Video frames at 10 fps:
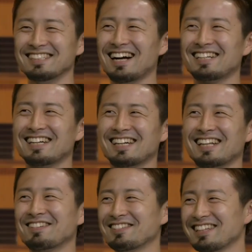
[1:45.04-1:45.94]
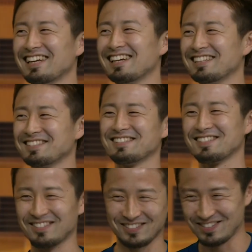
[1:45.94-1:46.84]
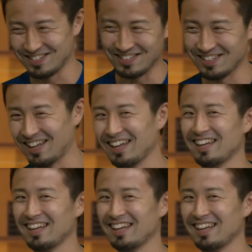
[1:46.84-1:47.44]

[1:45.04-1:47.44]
あ来た来た来たと思って行って